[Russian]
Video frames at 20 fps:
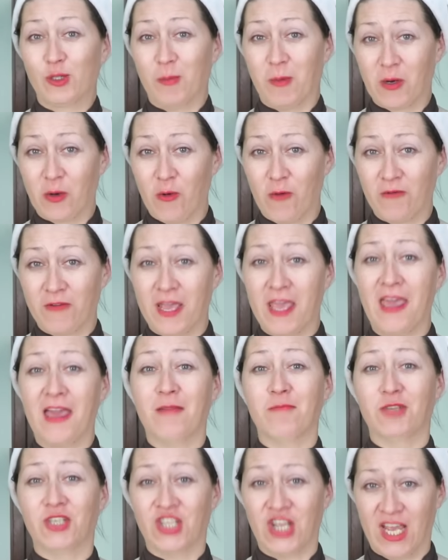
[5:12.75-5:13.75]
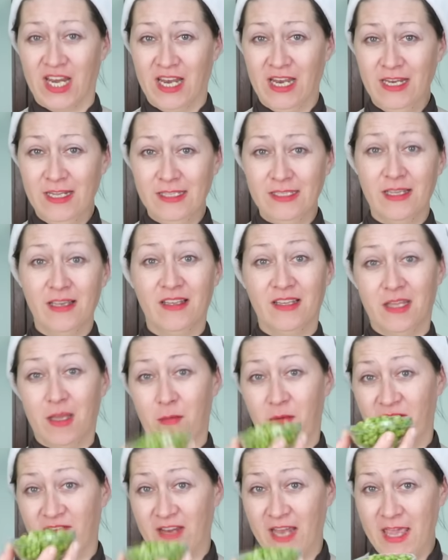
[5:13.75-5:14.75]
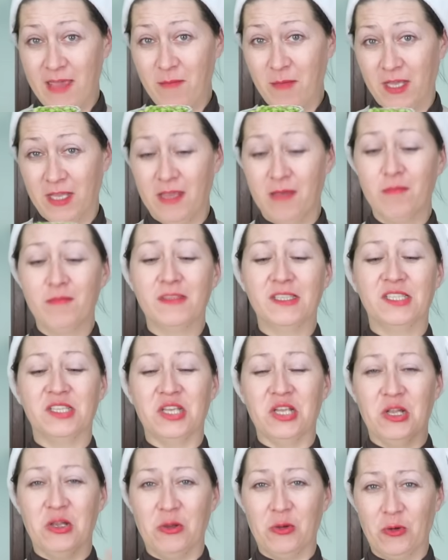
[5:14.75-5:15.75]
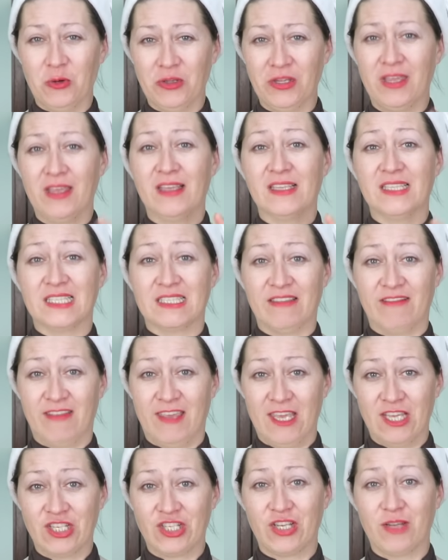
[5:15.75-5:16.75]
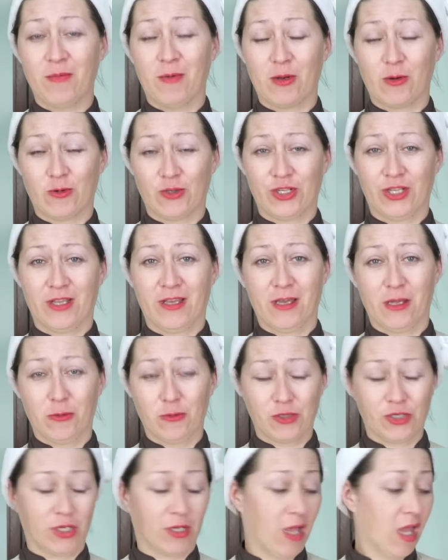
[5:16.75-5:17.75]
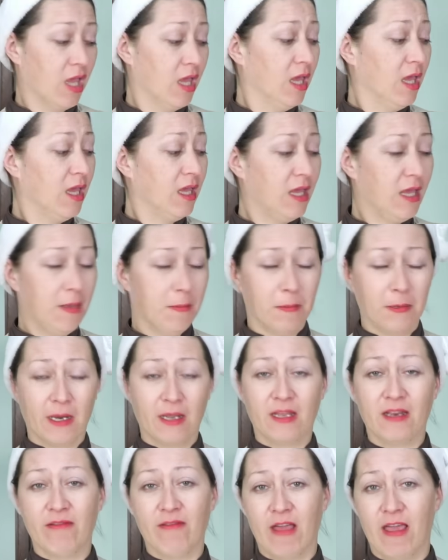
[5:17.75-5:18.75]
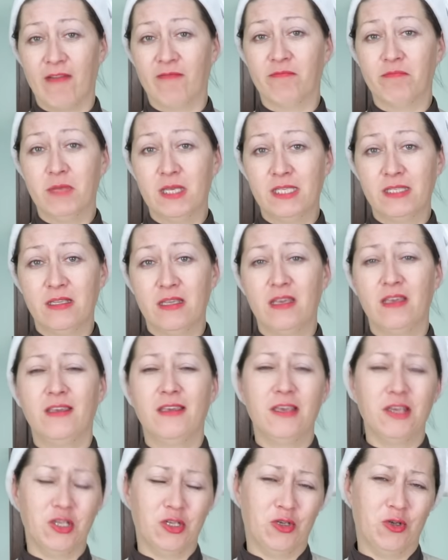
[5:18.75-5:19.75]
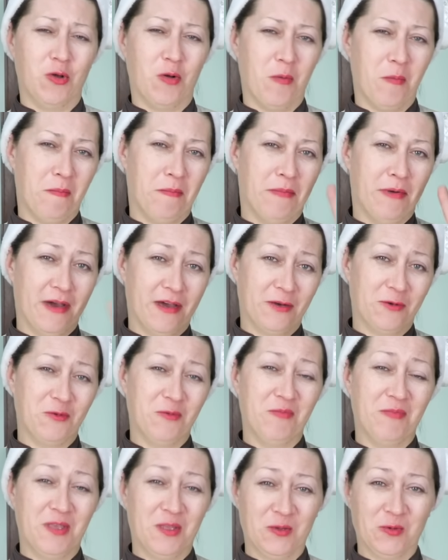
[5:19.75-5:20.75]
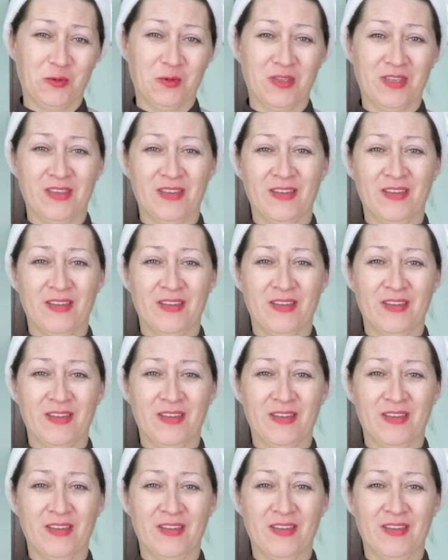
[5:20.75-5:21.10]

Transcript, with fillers: с морковкой обжарились, добавляем к ним зеленый свежий мороженый горошек и прогреваем вместе еще пару минут.